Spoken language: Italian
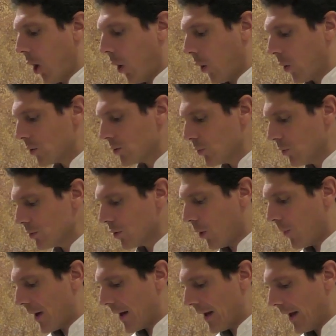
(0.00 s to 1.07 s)
o nudo
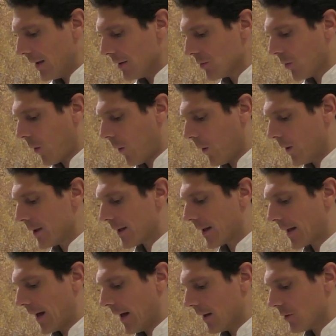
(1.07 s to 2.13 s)
malato o
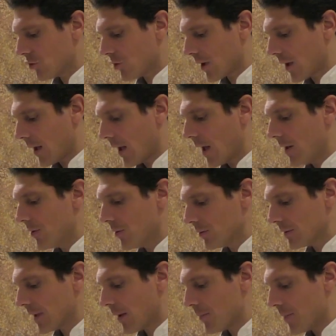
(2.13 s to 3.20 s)
in carcere e
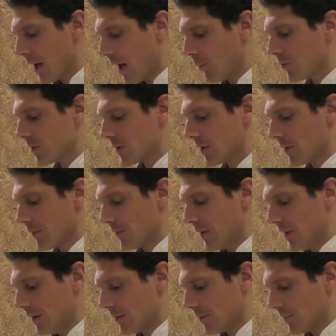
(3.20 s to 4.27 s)
non ti abbiamo
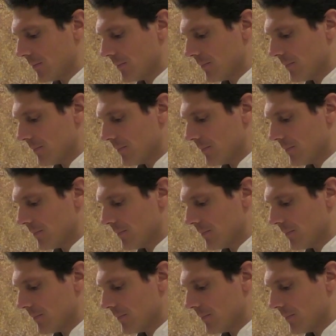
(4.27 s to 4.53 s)
servito?